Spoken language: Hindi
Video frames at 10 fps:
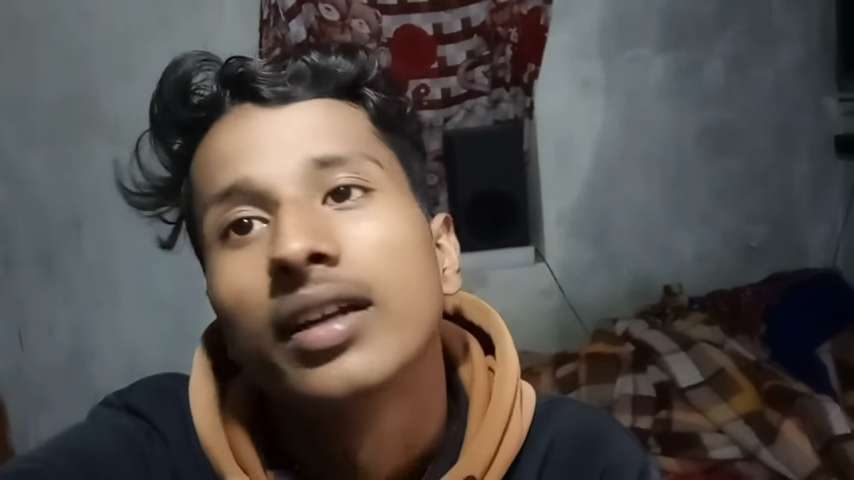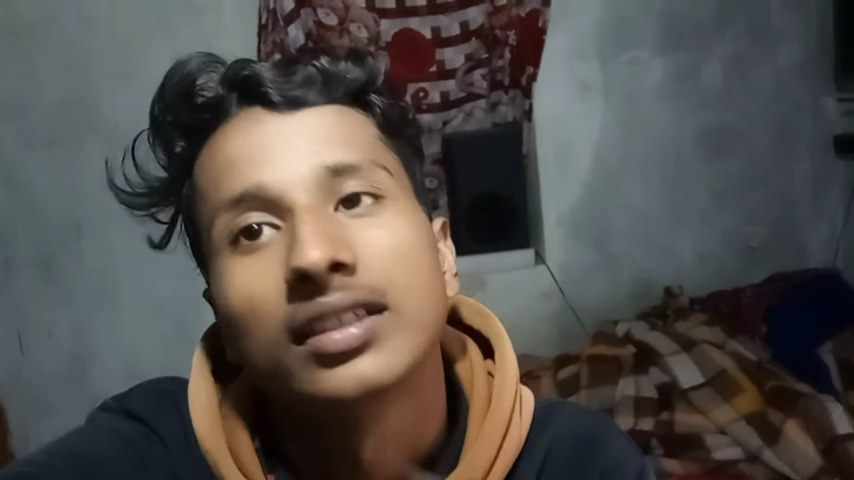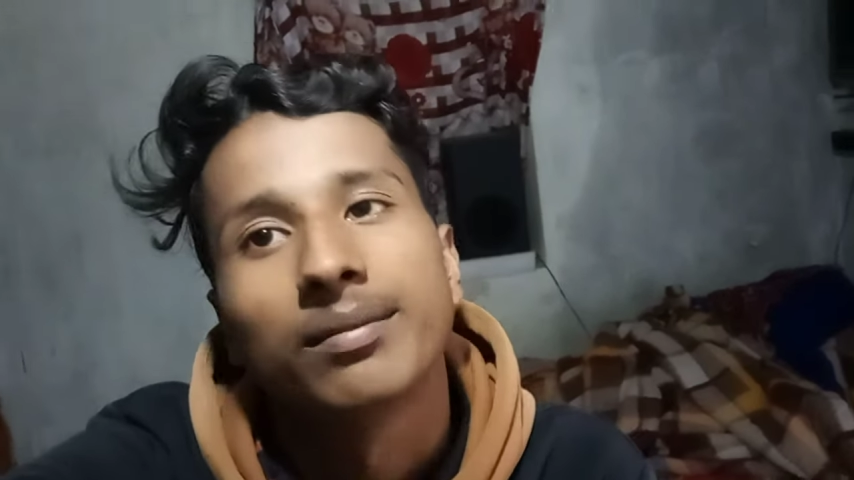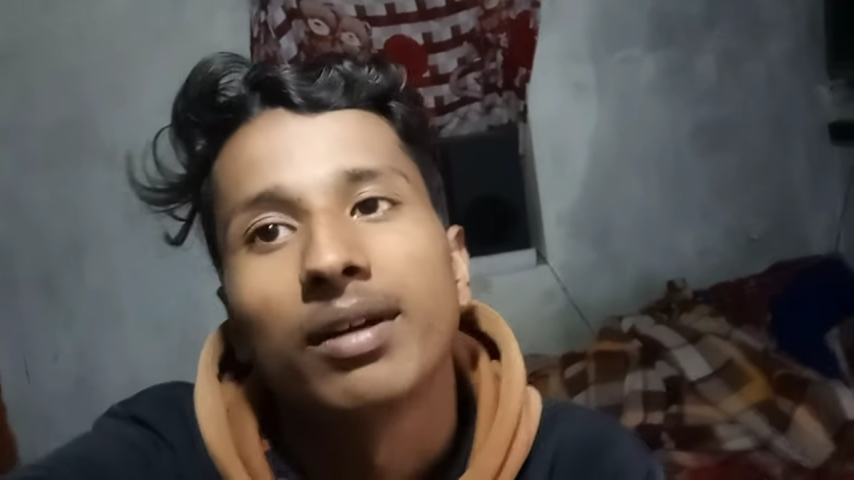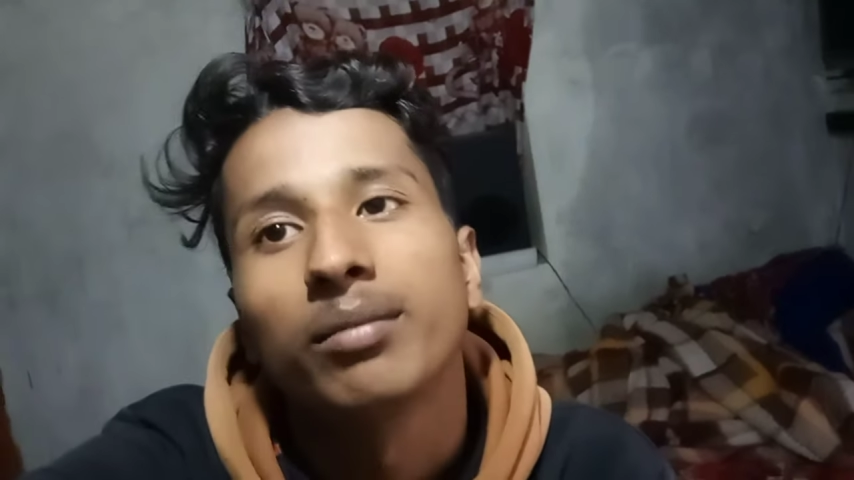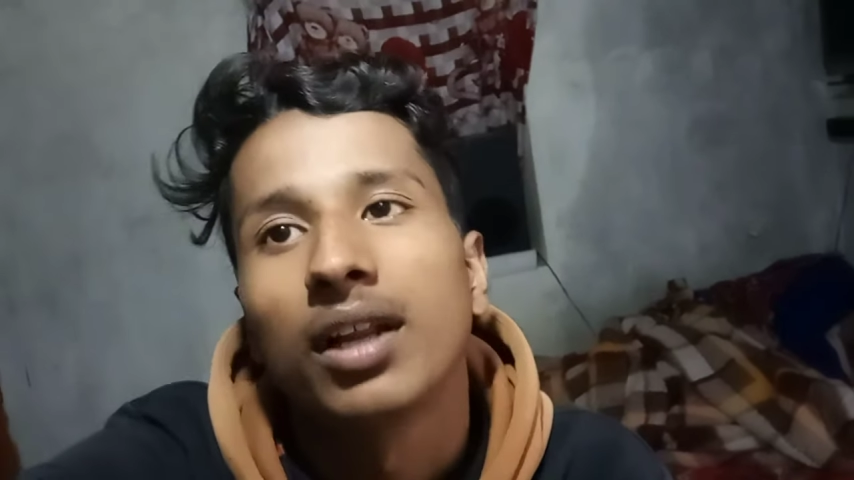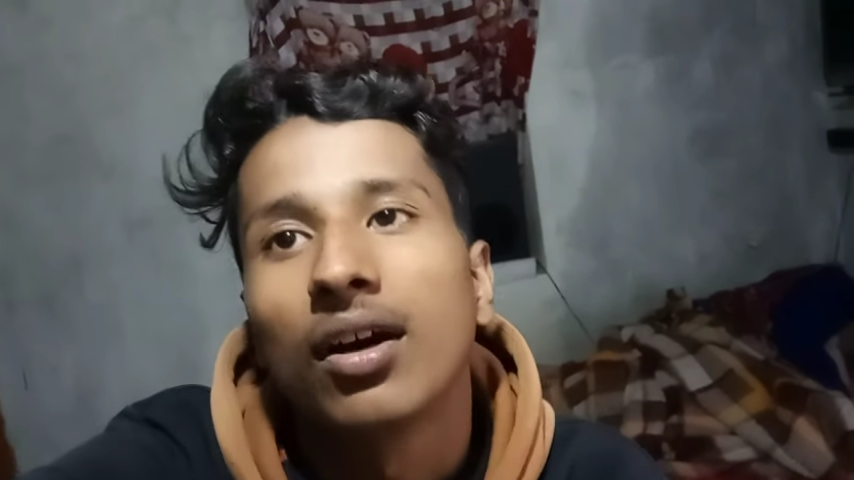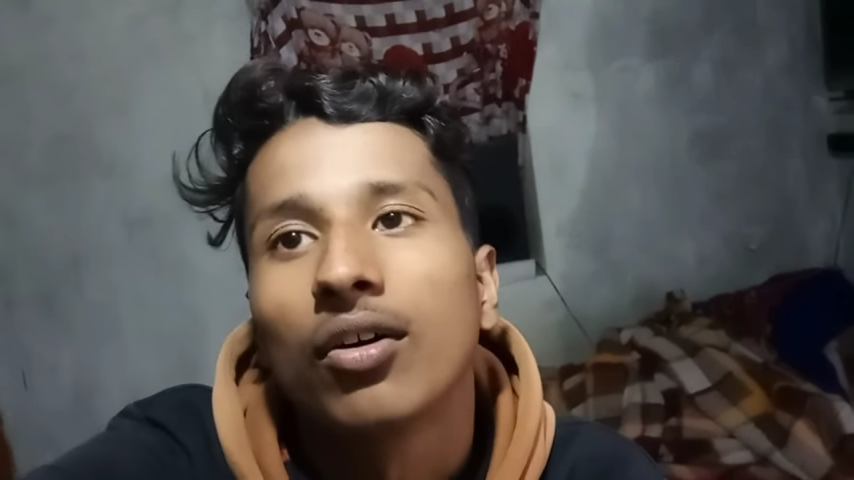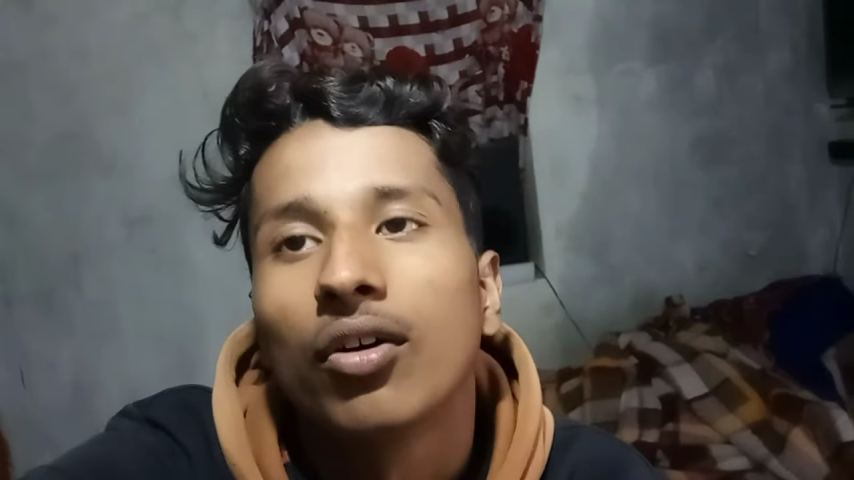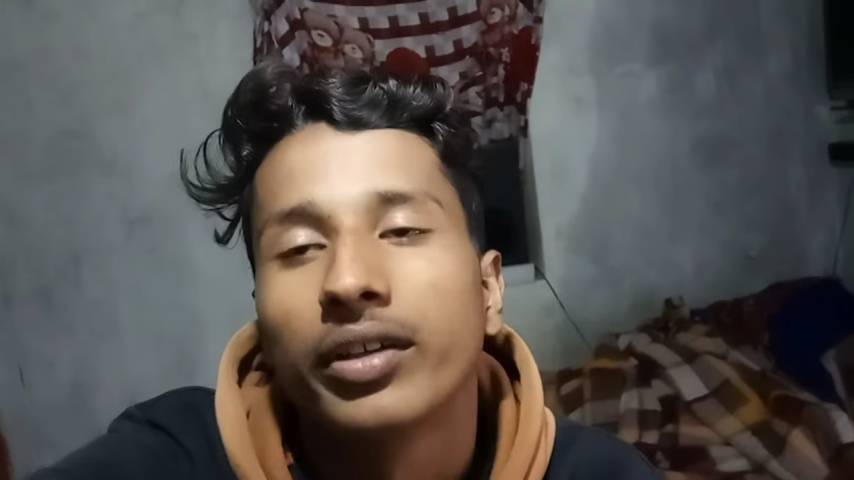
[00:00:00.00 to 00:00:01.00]
ना सामान मिला
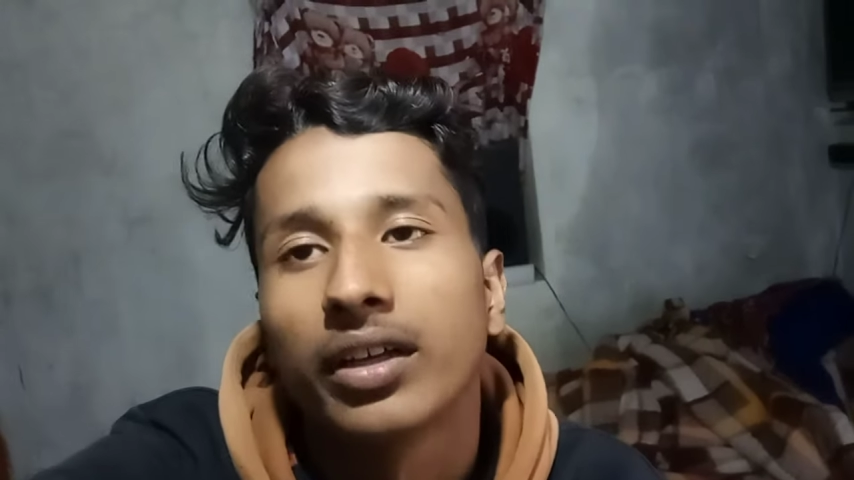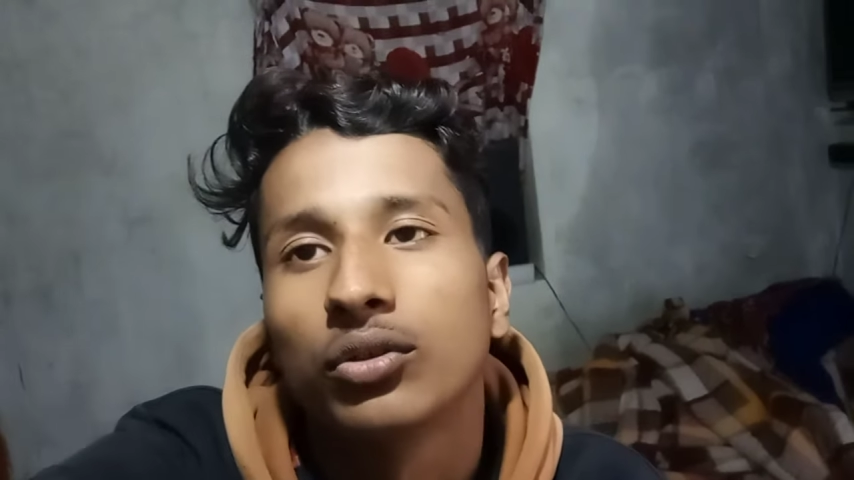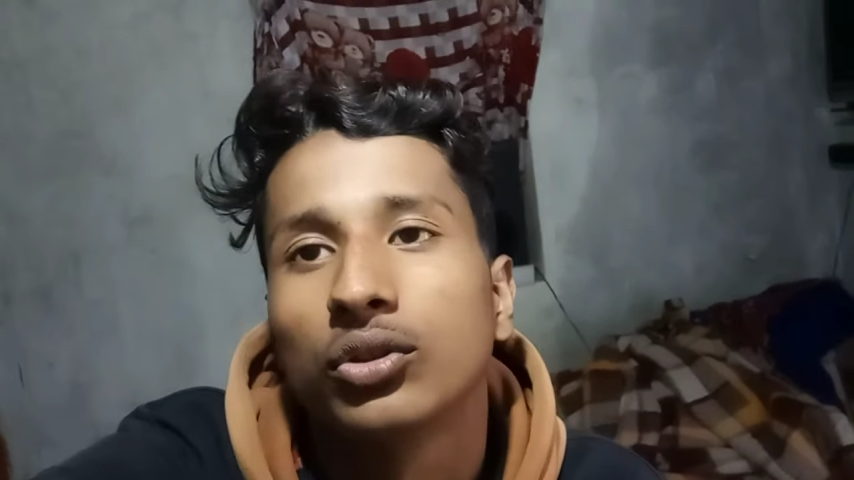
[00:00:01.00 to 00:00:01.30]
ना ही